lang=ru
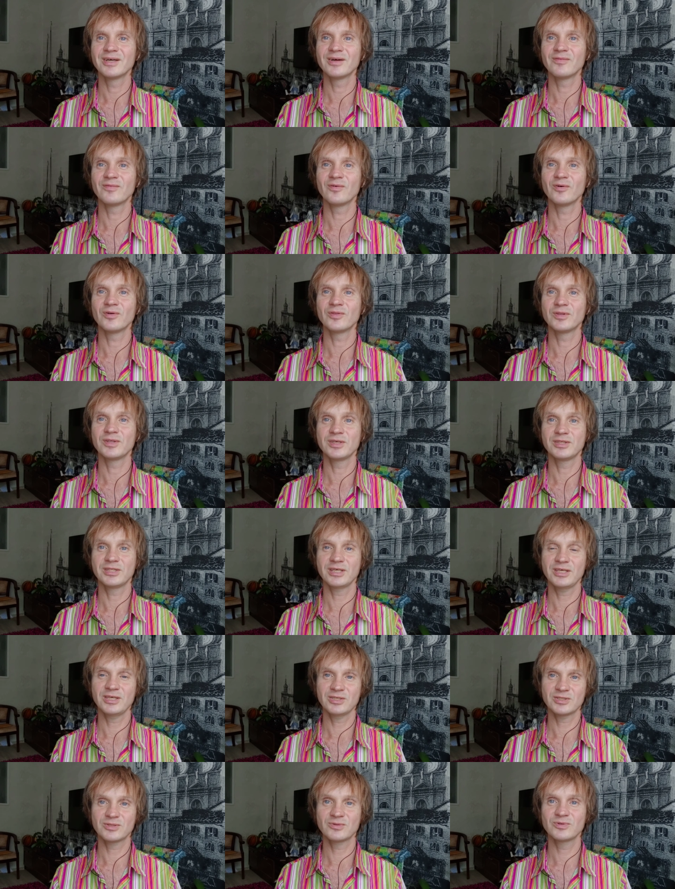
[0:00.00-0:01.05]
Вот. И
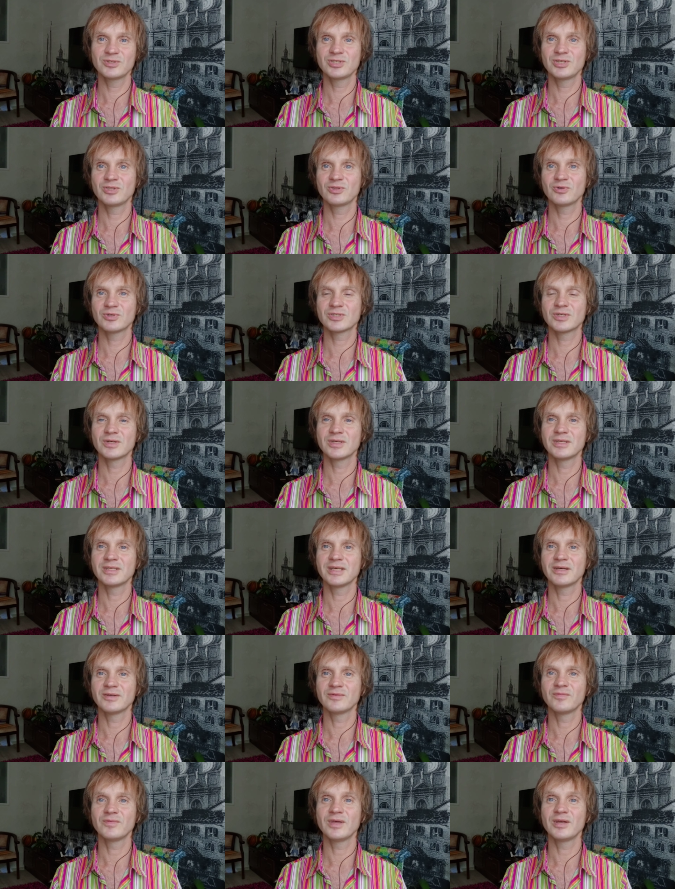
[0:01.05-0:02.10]
такие случаи тоже,
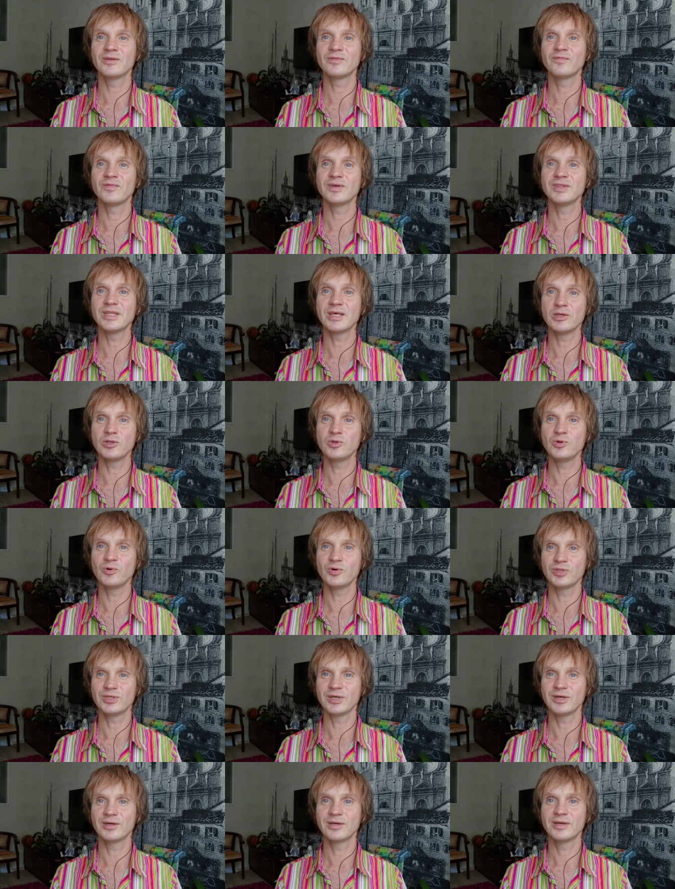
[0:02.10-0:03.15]
я уверен, вы
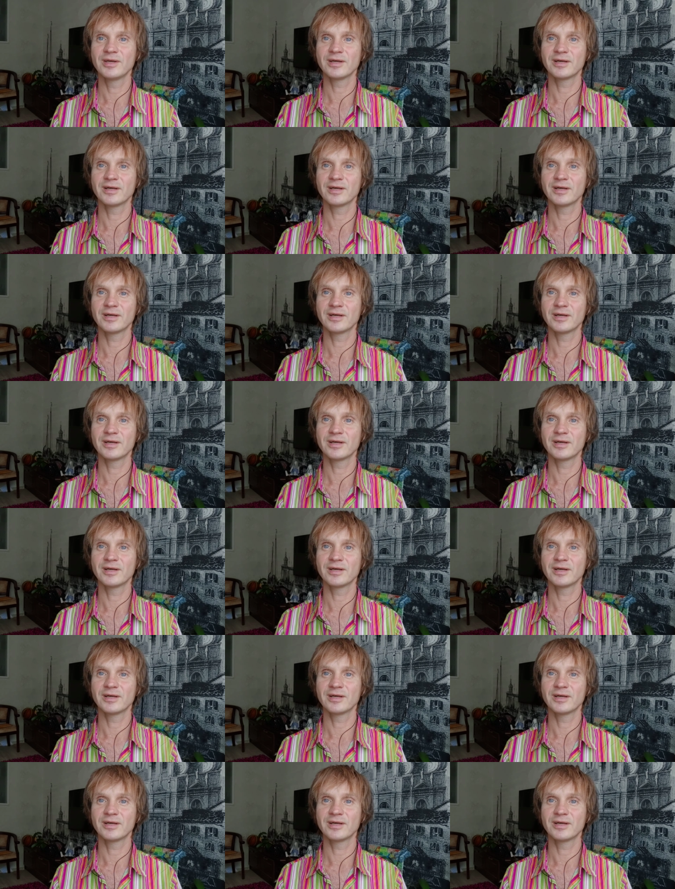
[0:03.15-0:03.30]
найдете,